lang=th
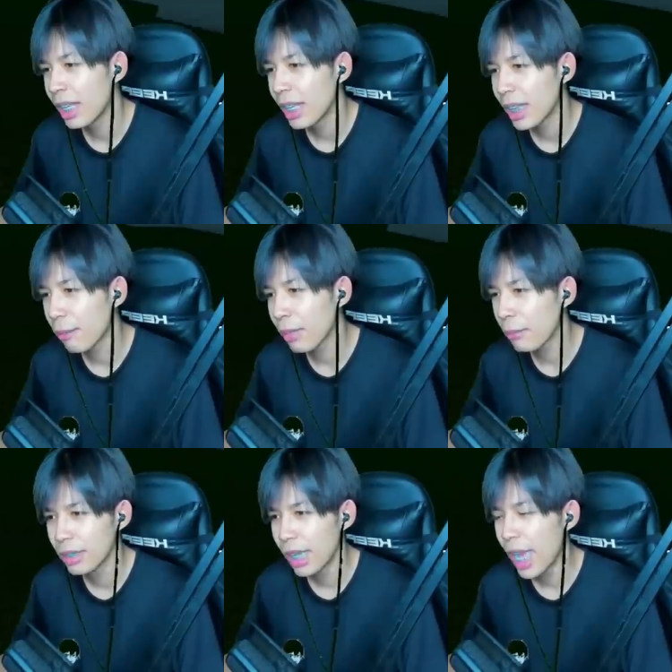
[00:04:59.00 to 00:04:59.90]
ลำละ
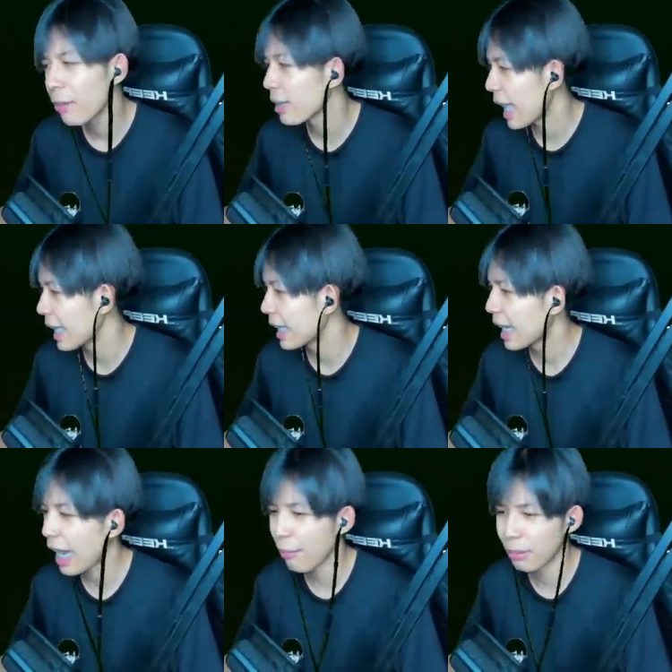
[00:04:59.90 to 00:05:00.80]
แบบห้ากว่าล้านเอง
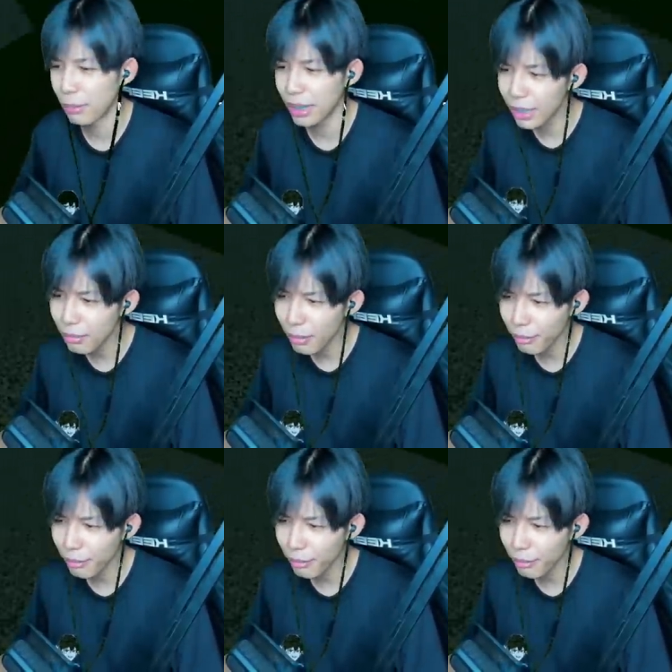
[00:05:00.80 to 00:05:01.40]
อะครับแต่พี่ก็แบบ